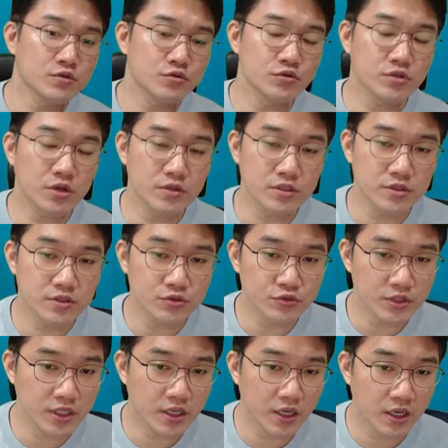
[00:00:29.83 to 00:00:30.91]
우선은
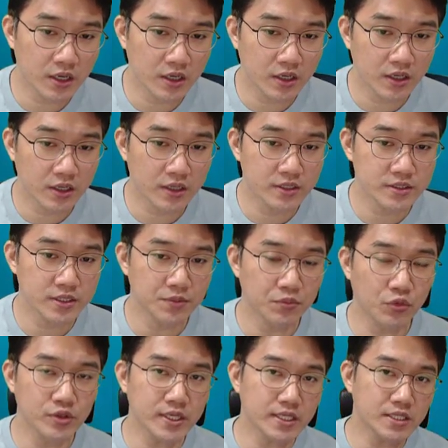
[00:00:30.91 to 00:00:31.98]
우리가 이제
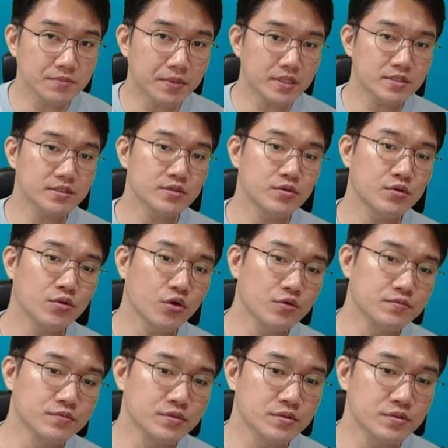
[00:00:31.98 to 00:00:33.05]
모이킹 파트로
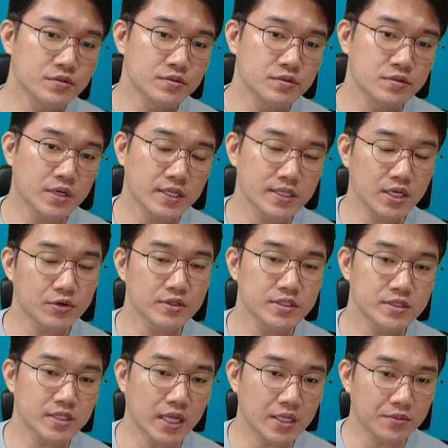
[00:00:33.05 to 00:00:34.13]
공부한다고
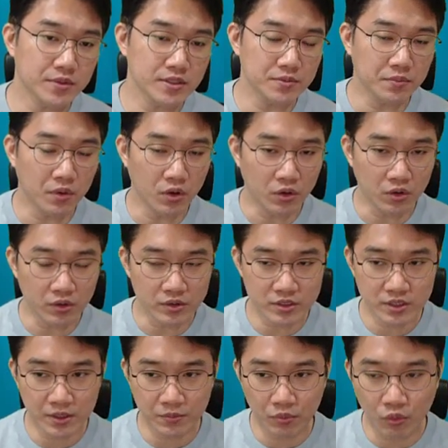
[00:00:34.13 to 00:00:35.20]
했을 때 아니면 뭐
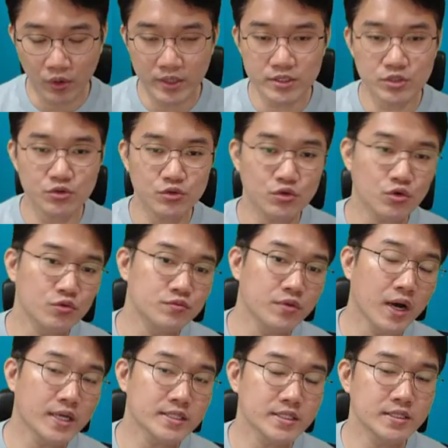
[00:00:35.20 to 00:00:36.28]
이렇게 보안 쪽으로
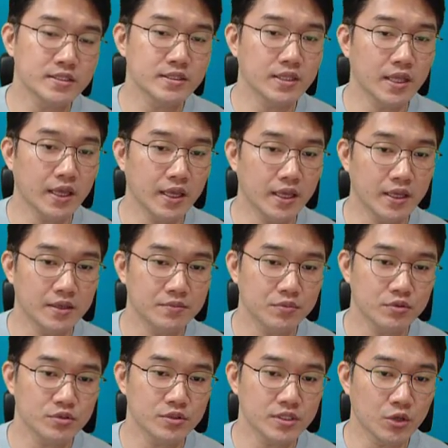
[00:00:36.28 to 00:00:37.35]
공부하실 때
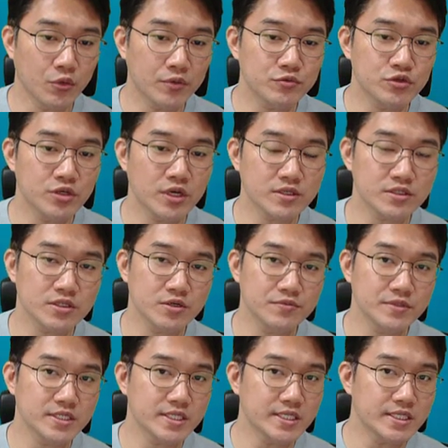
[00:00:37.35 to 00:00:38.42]
보통 이제 웹
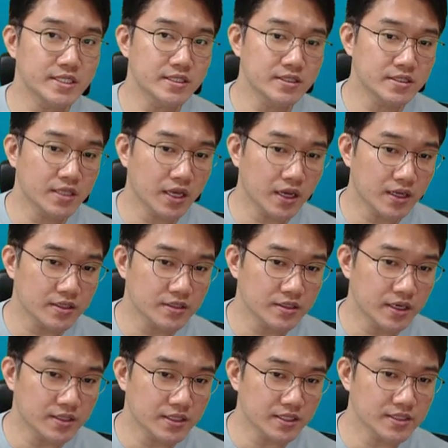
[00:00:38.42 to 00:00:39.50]
취약점 진단을
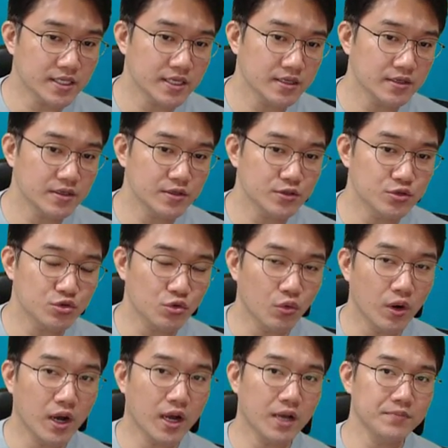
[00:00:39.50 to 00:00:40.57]
할 때 제일
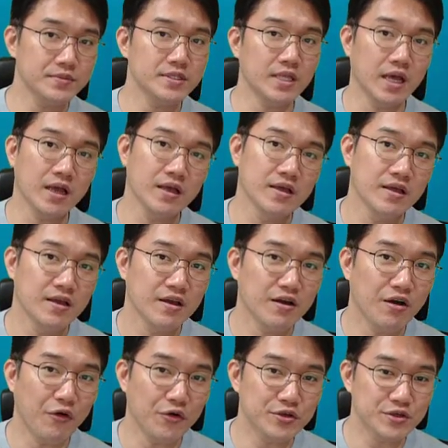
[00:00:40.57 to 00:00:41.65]
좋아합니다
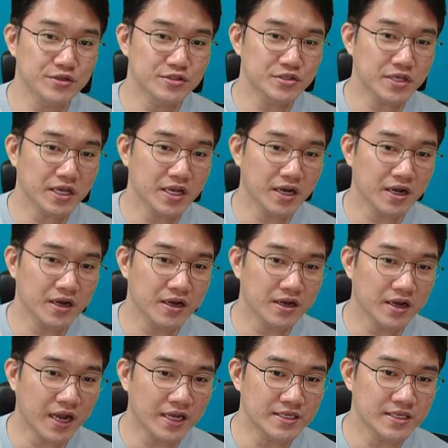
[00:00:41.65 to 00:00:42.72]
어, 이거는
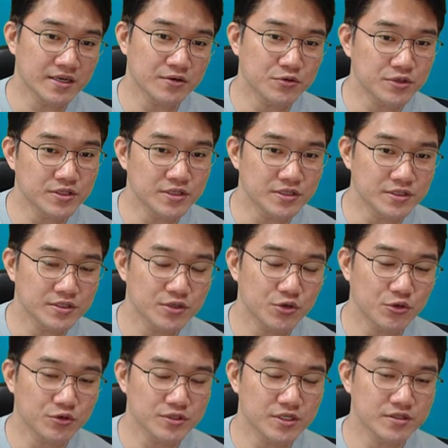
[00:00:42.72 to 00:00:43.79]
제가 강의하고 있는
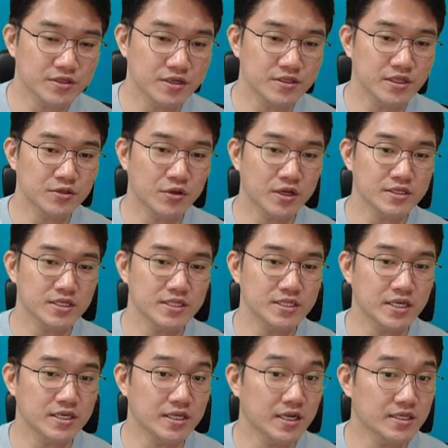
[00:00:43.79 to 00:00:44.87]
교육생들한테도 항상
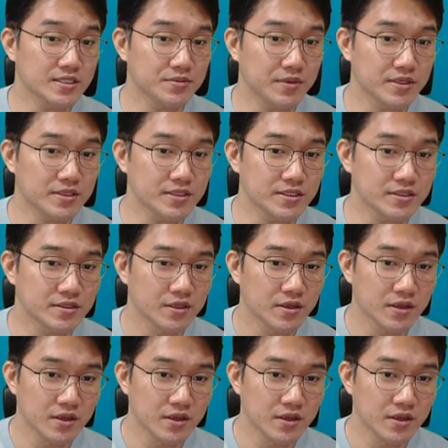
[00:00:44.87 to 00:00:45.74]
이야기를 하지만은